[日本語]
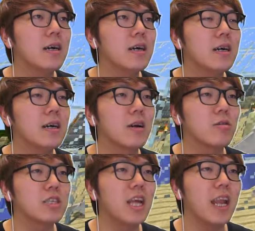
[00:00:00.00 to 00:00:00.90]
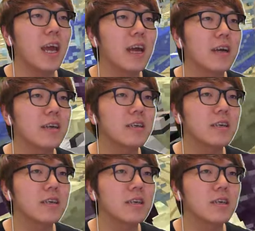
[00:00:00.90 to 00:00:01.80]
なうんこっちだね
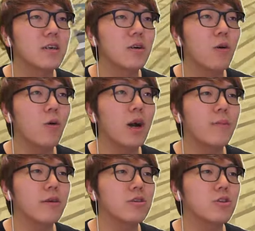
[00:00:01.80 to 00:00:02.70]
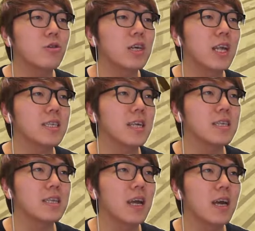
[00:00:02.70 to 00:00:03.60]
オオカミくんちょっと避難さ
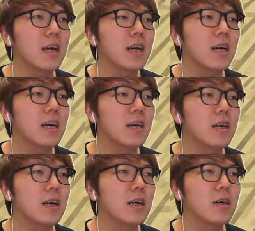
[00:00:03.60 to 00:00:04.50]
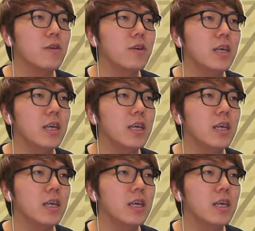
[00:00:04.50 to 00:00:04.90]
せてうい